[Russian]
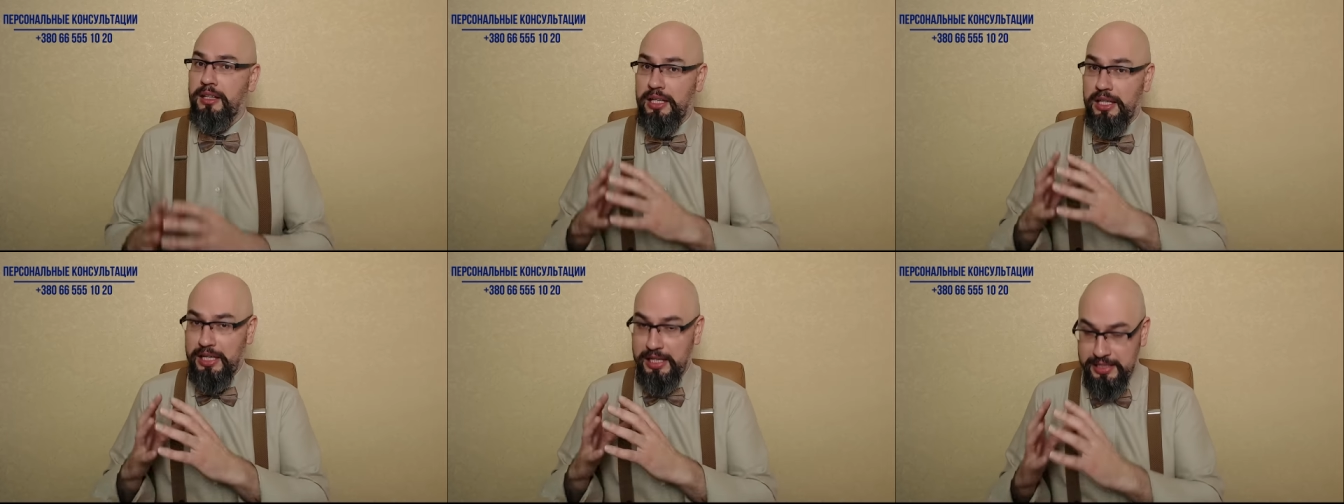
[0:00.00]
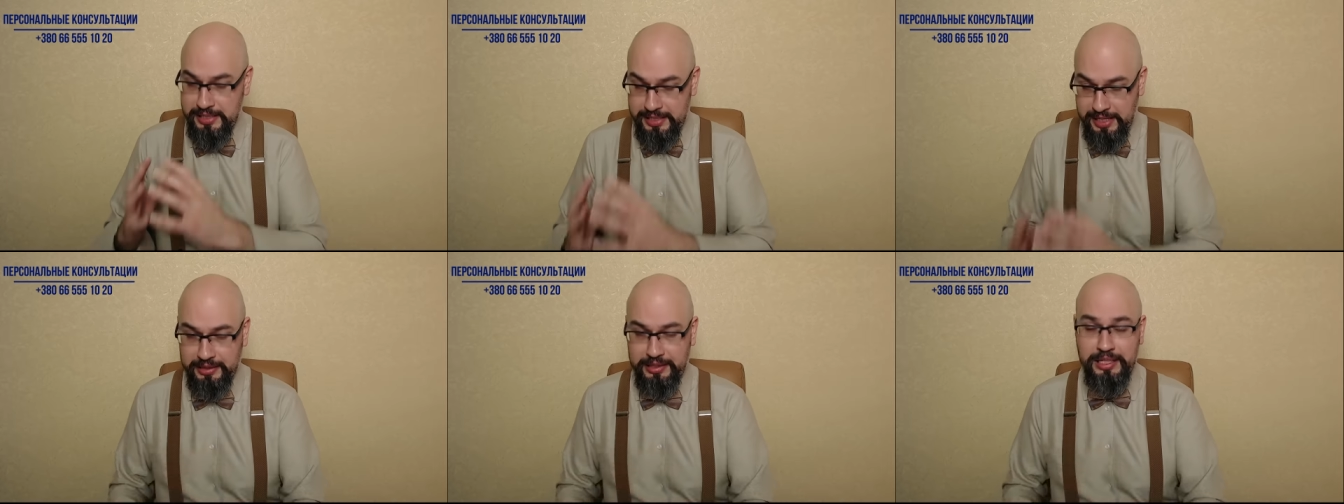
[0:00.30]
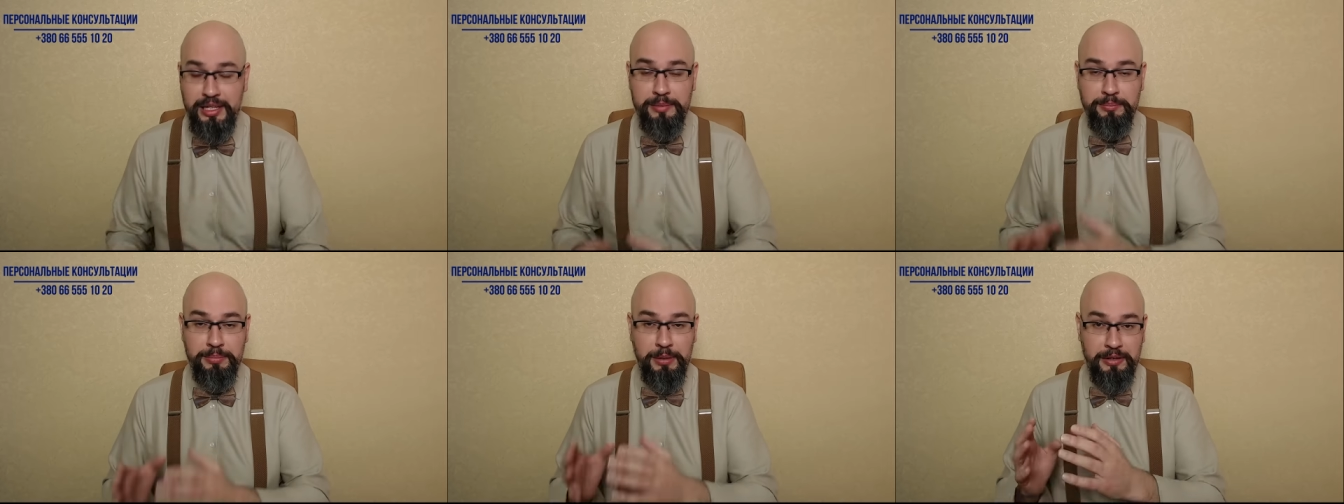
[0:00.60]
И за
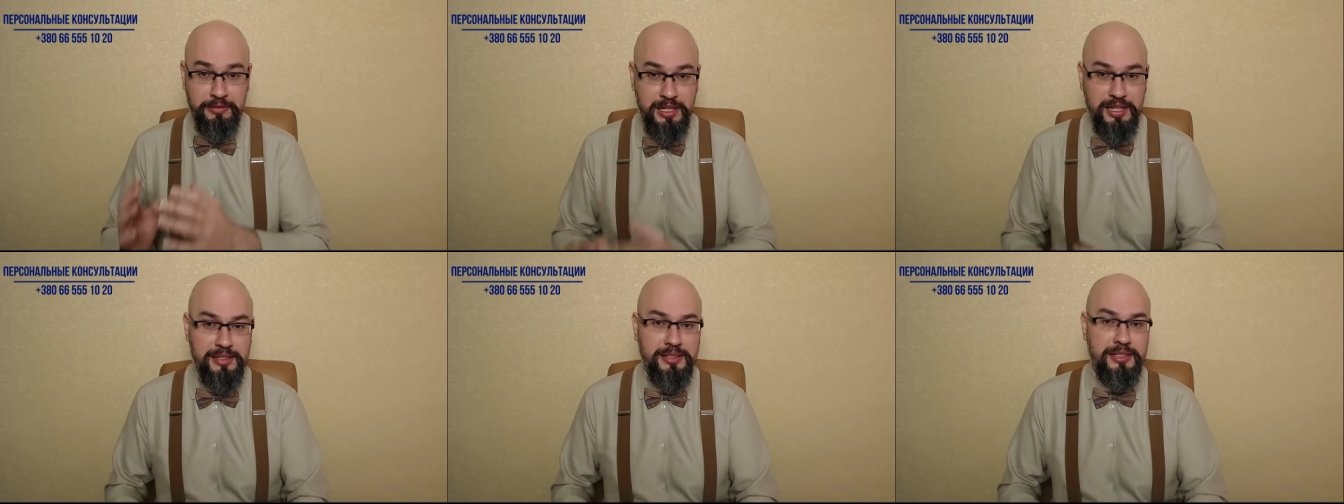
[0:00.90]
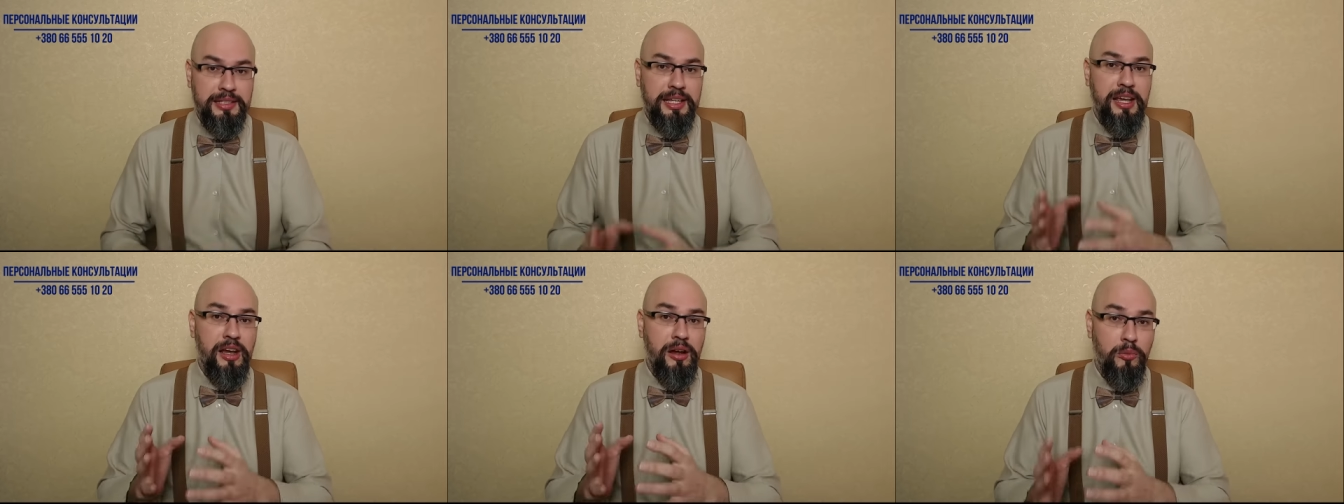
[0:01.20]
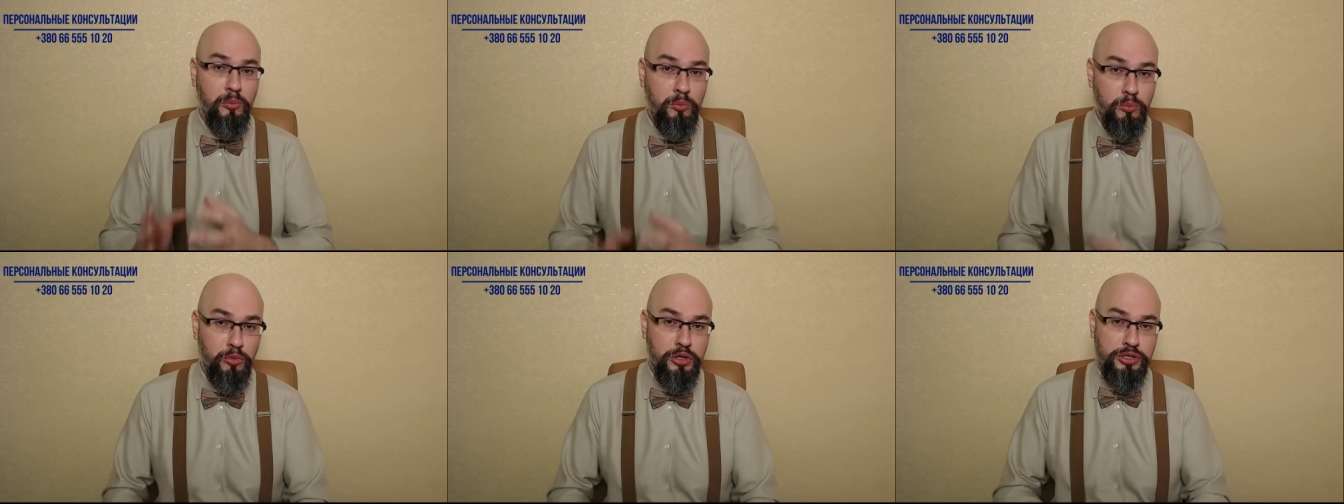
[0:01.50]
три повестки
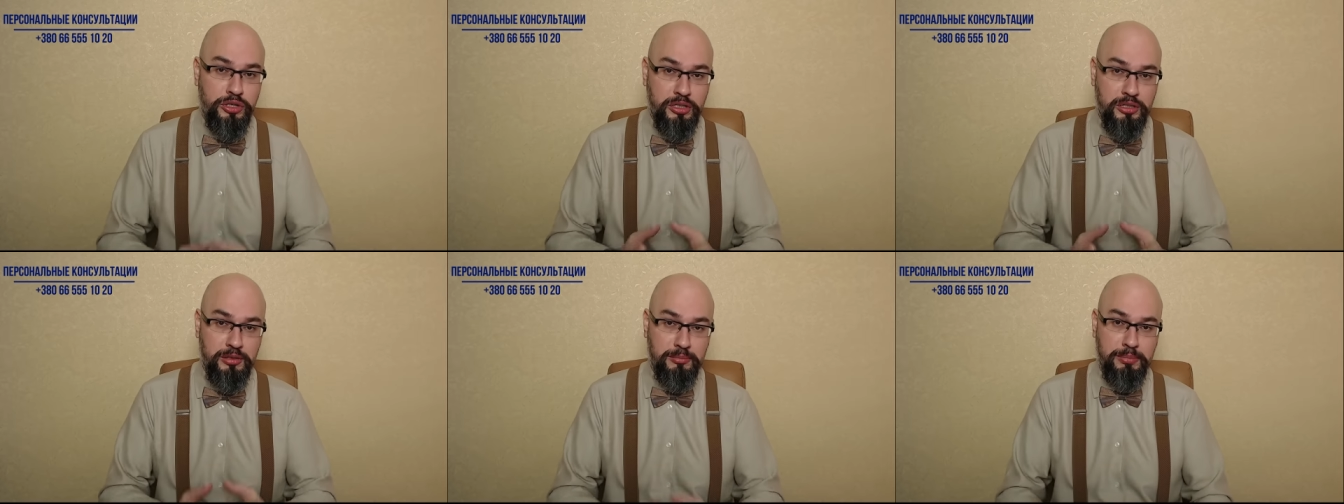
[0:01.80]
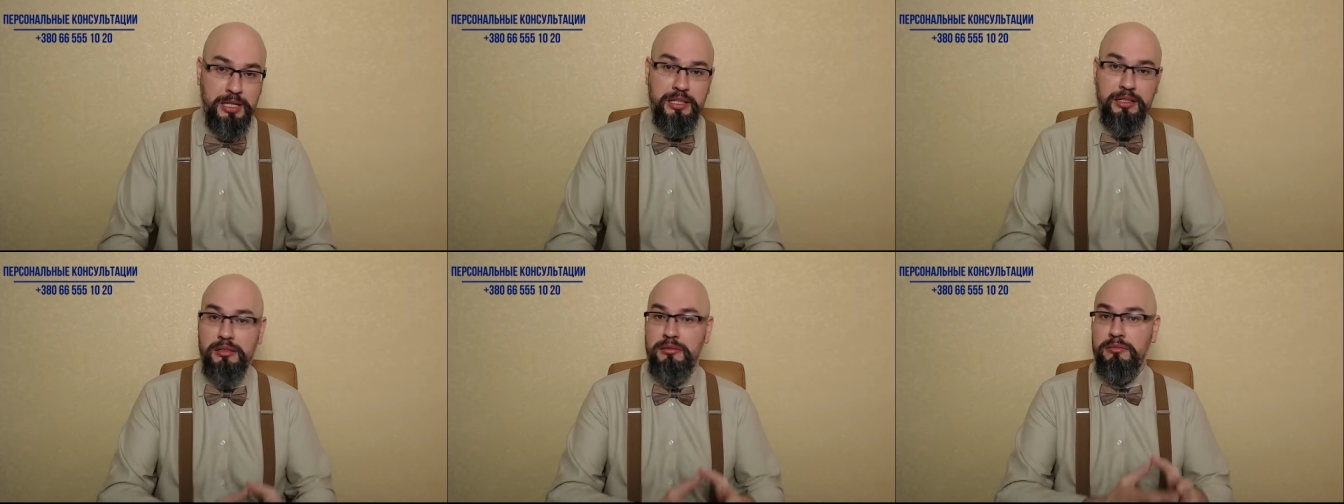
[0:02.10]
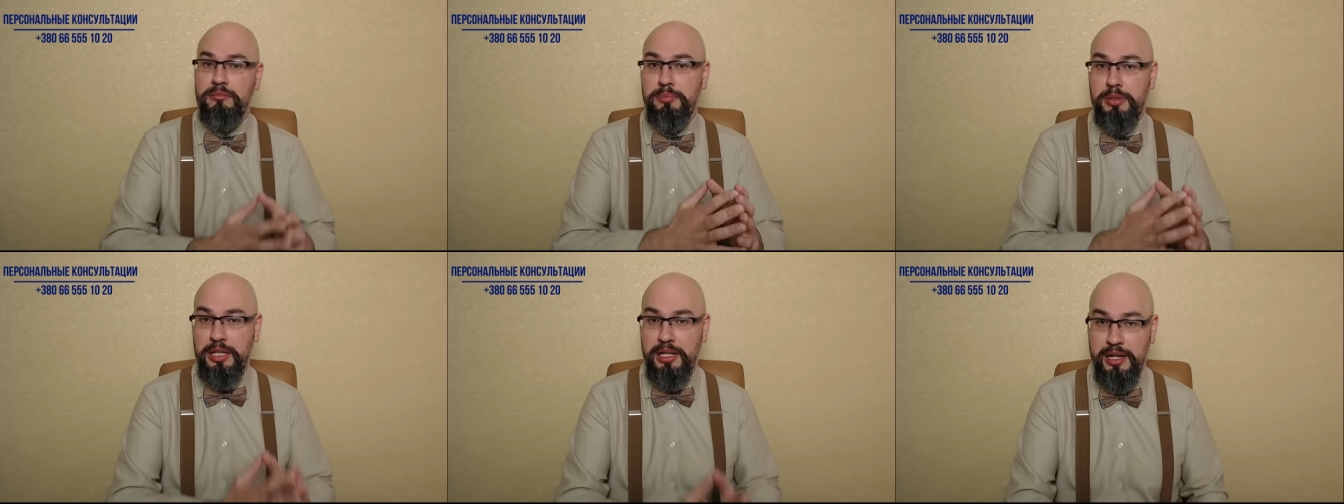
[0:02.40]
может быть
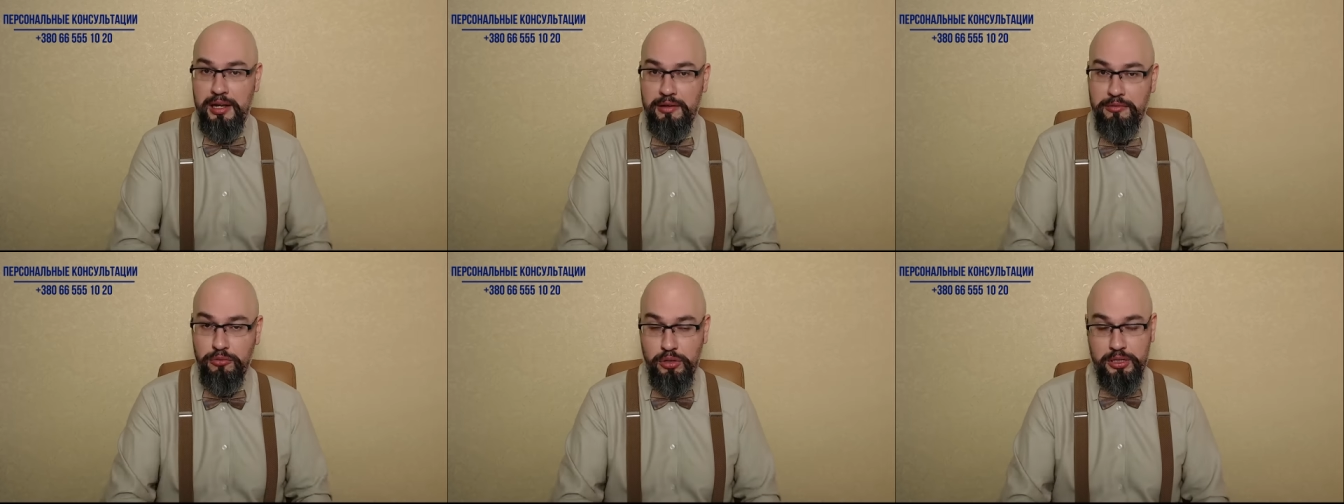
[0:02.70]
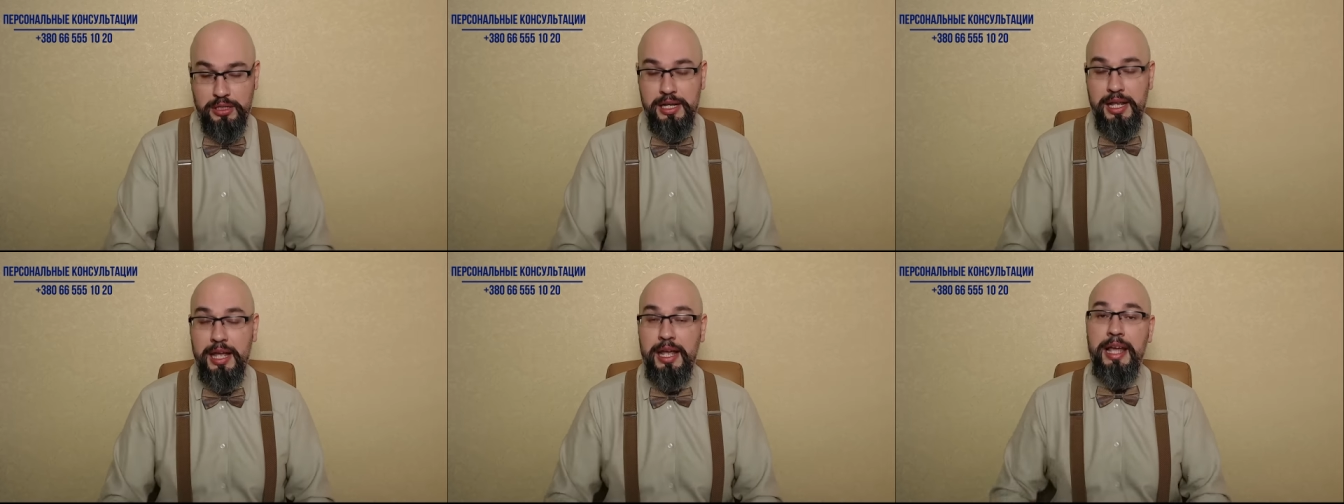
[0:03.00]
приговор.